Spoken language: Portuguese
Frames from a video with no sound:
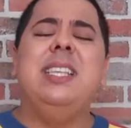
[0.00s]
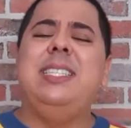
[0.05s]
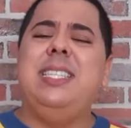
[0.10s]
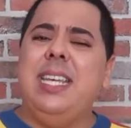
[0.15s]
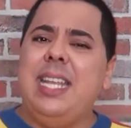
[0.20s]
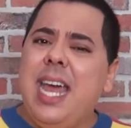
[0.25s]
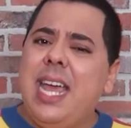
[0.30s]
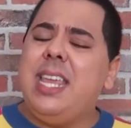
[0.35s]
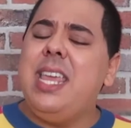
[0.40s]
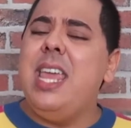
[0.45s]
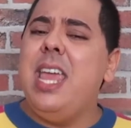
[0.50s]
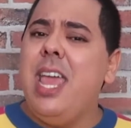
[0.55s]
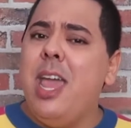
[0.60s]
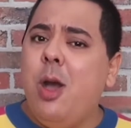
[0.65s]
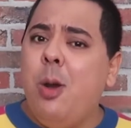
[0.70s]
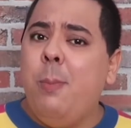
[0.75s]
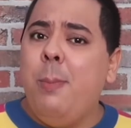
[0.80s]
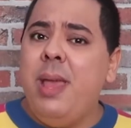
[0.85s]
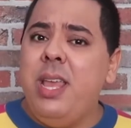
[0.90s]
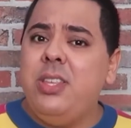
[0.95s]
Será que
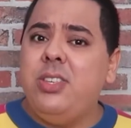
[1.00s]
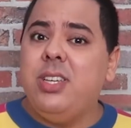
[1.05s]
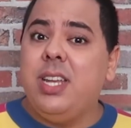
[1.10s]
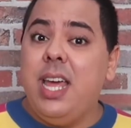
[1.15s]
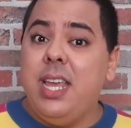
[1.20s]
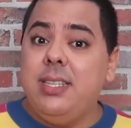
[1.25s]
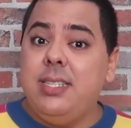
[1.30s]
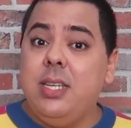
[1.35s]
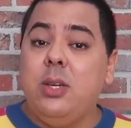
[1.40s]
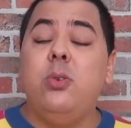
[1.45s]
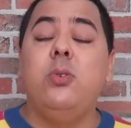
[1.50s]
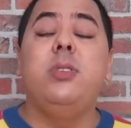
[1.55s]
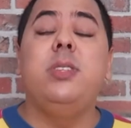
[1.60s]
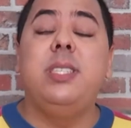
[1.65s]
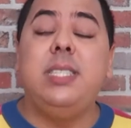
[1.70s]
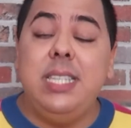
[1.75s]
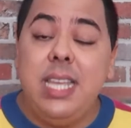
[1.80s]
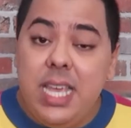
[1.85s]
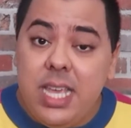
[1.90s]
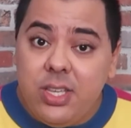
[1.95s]
realmente lá é seguro?
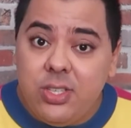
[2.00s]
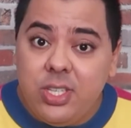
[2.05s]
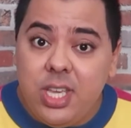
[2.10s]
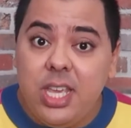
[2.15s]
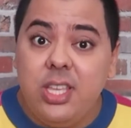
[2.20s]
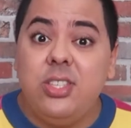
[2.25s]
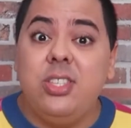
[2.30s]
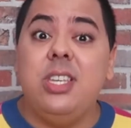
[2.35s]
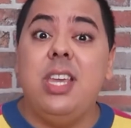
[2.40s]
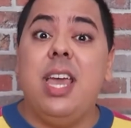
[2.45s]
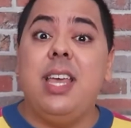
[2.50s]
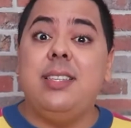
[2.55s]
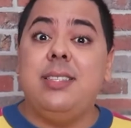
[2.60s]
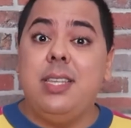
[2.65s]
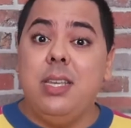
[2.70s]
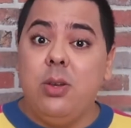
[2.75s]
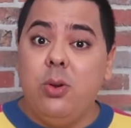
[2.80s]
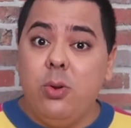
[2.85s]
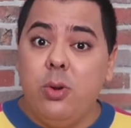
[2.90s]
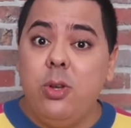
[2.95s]
Sim, gente, é
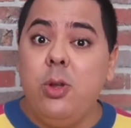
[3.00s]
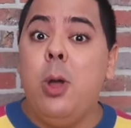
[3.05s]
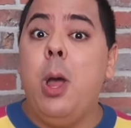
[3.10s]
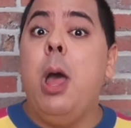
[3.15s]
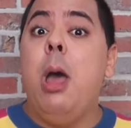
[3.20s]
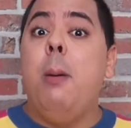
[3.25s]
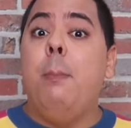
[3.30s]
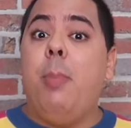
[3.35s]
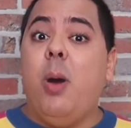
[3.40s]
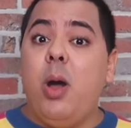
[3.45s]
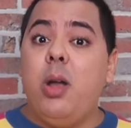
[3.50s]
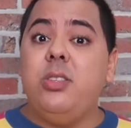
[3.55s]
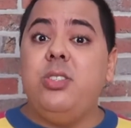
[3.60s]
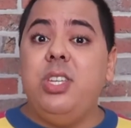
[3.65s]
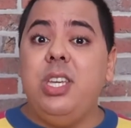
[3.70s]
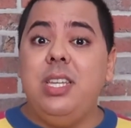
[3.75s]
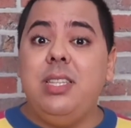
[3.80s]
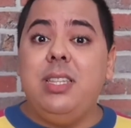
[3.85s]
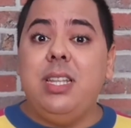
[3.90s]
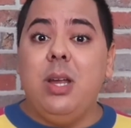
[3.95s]
seguro.
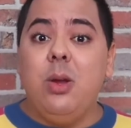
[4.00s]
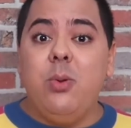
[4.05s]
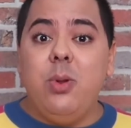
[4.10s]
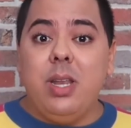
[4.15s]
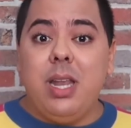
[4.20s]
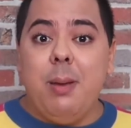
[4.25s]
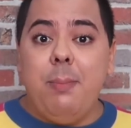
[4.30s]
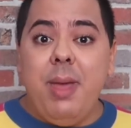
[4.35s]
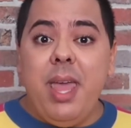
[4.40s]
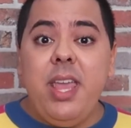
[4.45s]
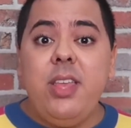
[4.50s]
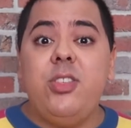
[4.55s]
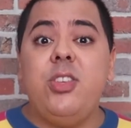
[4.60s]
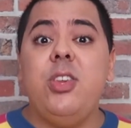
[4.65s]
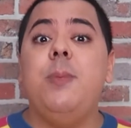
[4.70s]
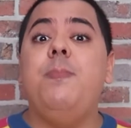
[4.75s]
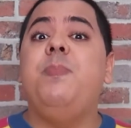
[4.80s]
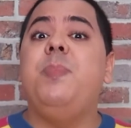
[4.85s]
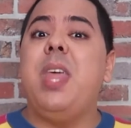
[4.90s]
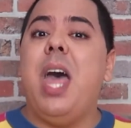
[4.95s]
Pode ir
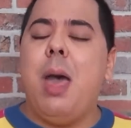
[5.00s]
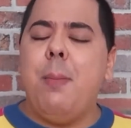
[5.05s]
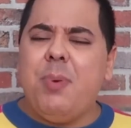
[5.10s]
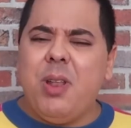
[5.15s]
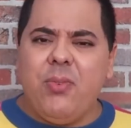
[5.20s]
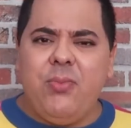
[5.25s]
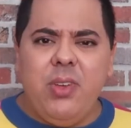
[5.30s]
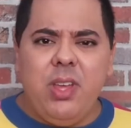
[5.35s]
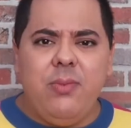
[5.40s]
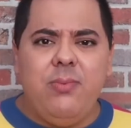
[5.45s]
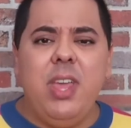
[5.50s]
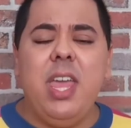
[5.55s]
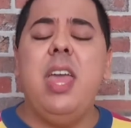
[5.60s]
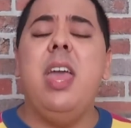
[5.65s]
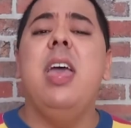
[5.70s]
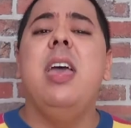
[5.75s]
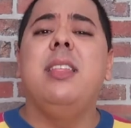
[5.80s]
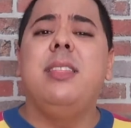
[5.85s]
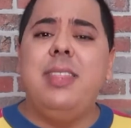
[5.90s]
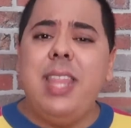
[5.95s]
tranquilamente, dá para
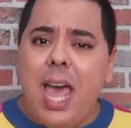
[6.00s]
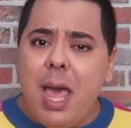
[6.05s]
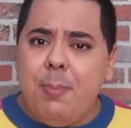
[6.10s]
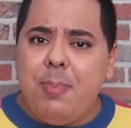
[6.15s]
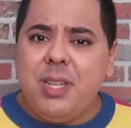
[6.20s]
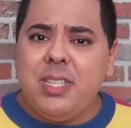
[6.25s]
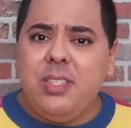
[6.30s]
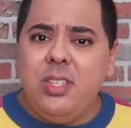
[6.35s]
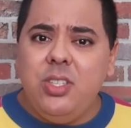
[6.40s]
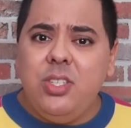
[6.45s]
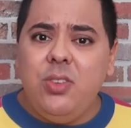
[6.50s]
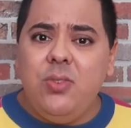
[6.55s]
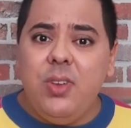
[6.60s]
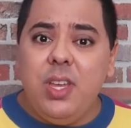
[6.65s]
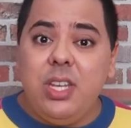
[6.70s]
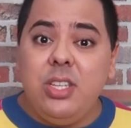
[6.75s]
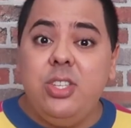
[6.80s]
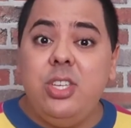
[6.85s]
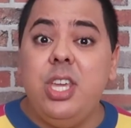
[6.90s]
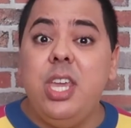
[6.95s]
ferver dá para se
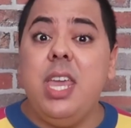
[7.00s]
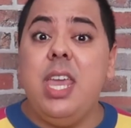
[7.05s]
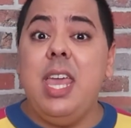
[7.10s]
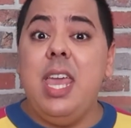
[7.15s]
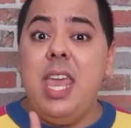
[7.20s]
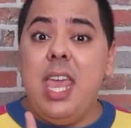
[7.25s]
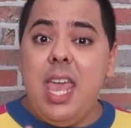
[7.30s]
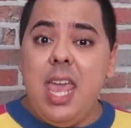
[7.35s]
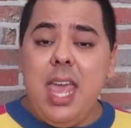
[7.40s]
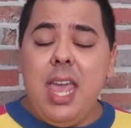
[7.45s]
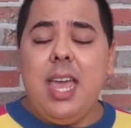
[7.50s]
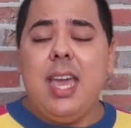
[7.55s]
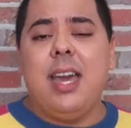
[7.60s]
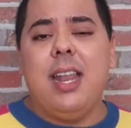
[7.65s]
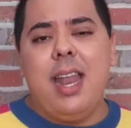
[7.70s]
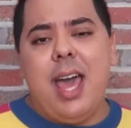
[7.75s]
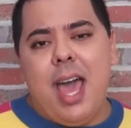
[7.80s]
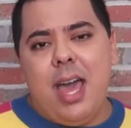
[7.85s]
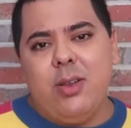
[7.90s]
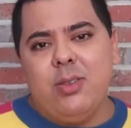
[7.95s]
divertir e,
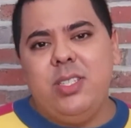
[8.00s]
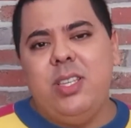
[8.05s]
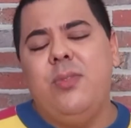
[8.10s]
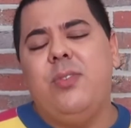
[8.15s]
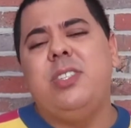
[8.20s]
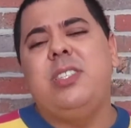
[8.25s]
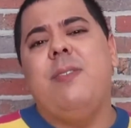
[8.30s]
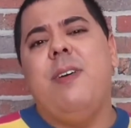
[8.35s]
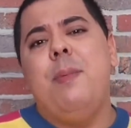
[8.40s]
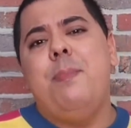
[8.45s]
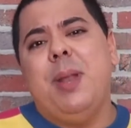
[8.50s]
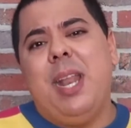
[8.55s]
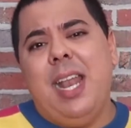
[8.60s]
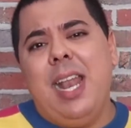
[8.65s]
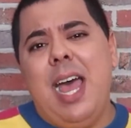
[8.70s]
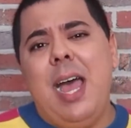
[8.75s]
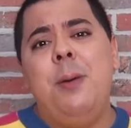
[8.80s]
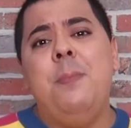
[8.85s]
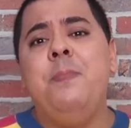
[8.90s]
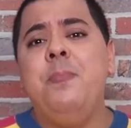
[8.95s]
claro, se você vai para
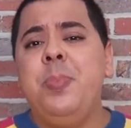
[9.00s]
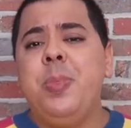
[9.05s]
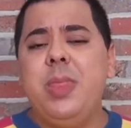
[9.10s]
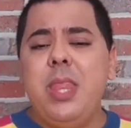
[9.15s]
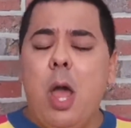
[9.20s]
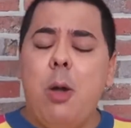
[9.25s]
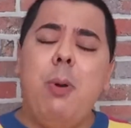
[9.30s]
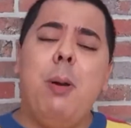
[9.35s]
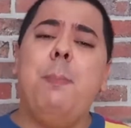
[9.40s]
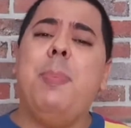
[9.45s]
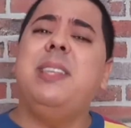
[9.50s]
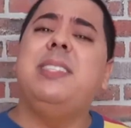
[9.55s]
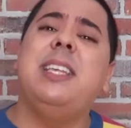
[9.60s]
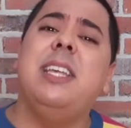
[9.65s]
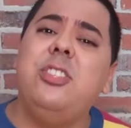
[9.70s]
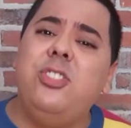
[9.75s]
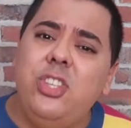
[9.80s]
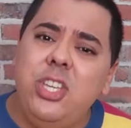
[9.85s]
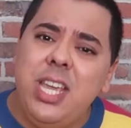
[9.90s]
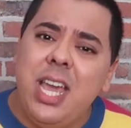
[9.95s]
lá, dá uma
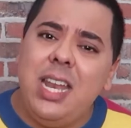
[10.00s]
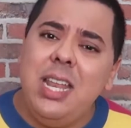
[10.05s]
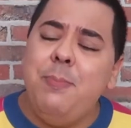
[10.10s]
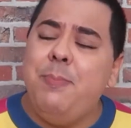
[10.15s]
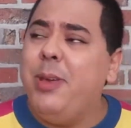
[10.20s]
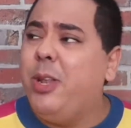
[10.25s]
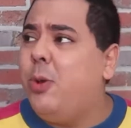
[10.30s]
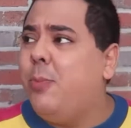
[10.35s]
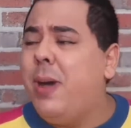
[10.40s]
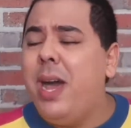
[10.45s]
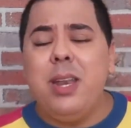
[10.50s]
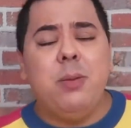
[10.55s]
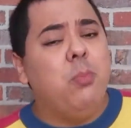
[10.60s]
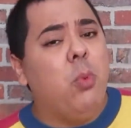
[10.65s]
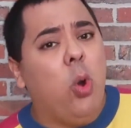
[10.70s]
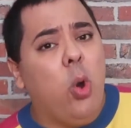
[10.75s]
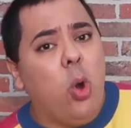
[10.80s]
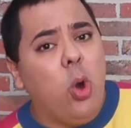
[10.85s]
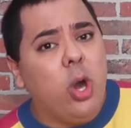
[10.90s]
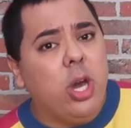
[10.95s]
passadinha ali pelo Mar
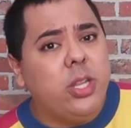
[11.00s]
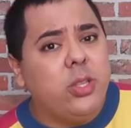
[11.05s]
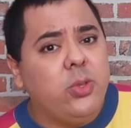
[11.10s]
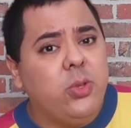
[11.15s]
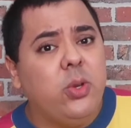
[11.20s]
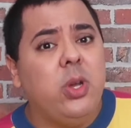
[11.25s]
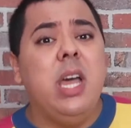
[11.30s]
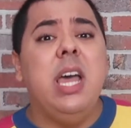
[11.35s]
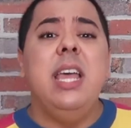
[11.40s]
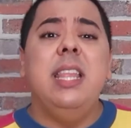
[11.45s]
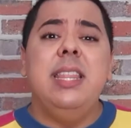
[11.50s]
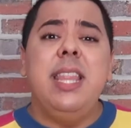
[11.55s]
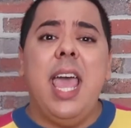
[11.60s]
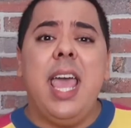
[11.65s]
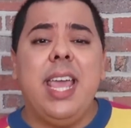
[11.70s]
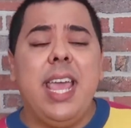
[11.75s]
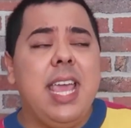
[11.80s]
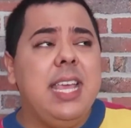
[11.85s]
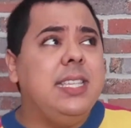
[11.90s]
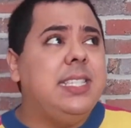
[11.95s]
Morto,
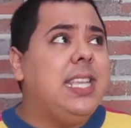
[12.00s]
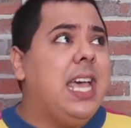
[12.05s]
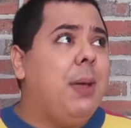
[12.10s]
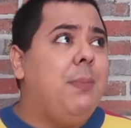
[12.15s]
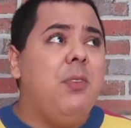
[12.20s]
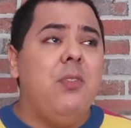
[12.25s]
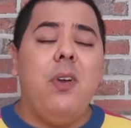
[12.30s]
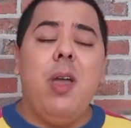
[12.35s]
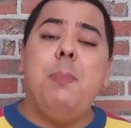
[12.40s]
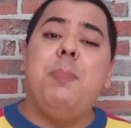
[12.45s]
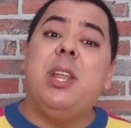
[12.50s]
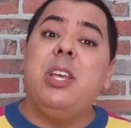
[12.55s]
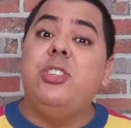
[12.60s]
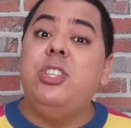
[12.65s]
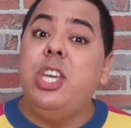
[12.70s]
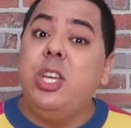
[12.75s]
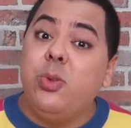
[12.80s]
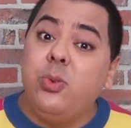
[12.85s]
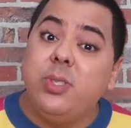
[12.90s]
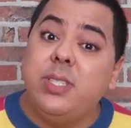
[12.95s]
né? Quem sabe vai para
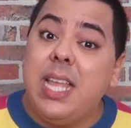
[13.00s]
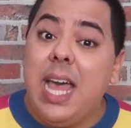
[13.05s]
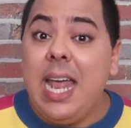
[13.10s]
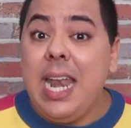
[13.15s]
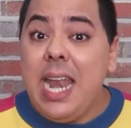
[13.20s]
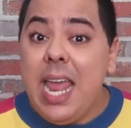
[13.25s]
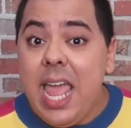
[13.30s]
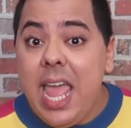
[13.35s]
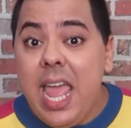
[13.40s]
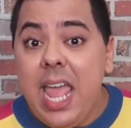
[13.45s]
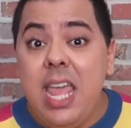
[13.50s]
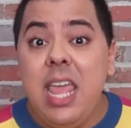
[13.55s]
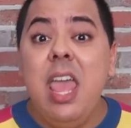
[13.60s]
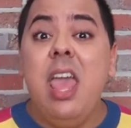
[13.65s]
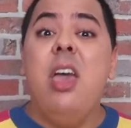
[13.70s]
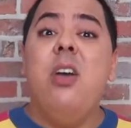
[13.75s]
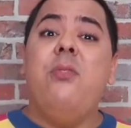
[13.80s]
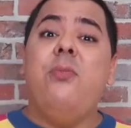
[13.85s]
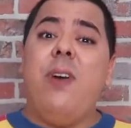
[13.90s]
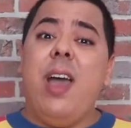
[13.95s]
Jerusalém,
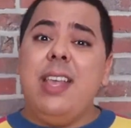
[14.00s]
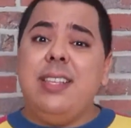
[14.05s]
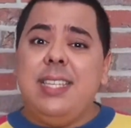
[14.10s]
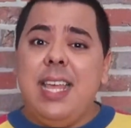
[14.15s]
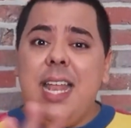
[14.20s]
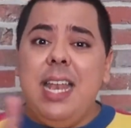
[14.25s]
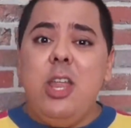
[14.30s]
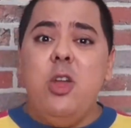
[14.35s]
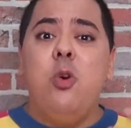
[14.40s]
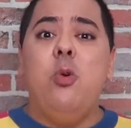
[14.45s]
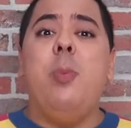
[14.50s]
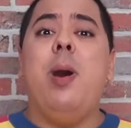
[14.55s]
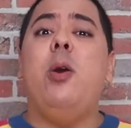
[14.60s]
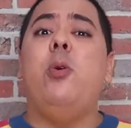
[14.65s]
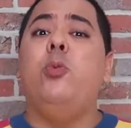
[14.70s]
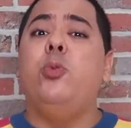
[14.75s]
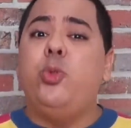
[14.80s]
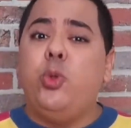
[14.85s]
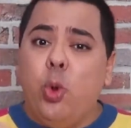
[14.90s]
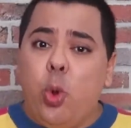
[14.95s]
faz ali uma,
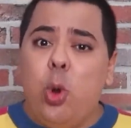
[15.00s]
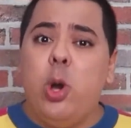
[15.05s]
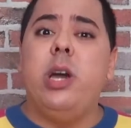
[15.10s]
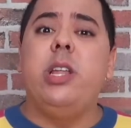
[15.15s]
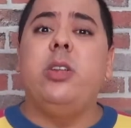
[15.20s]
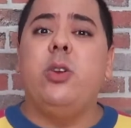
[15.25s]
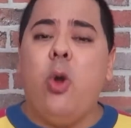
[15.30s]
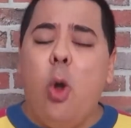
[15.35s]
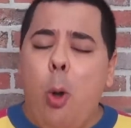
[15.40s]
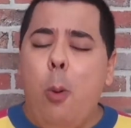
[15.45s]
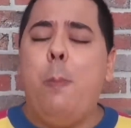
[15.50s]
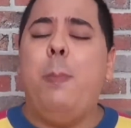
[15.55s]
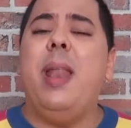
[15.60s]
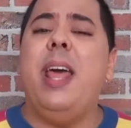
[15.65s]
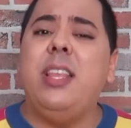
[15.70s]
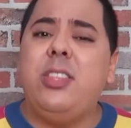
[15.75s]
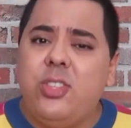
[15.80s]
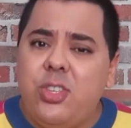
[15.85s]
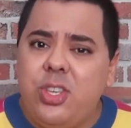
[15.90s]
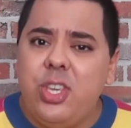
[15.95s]
um tour
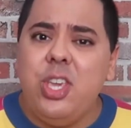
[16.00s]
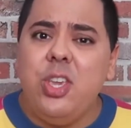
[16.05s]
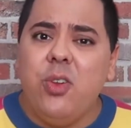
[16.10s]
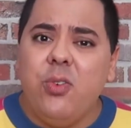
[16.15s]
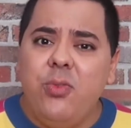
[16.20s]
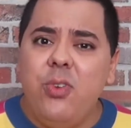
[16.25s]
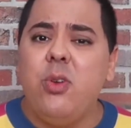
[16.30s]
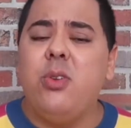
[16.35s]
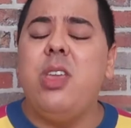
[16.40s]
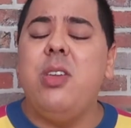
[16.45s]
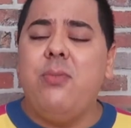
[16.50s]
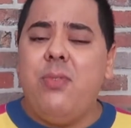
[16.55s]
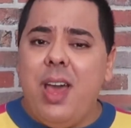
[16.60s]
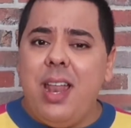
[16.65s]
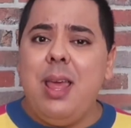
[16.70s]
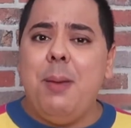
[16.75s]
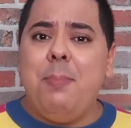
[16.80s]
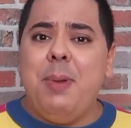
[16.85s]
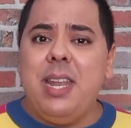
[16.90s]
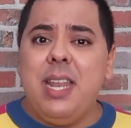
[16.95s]
completinho, viu? Que
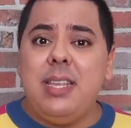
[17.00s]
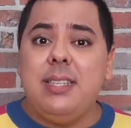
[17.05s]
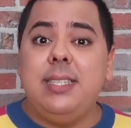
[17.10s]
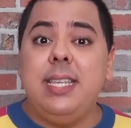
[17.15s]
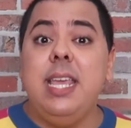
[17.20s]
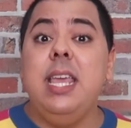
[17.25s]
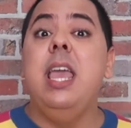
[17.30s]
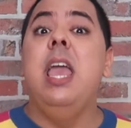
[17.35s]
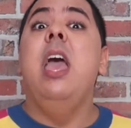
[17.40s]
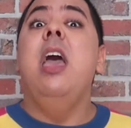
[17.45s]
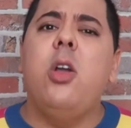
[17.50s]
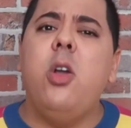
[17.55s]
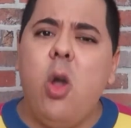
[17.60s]
vale a pena sim.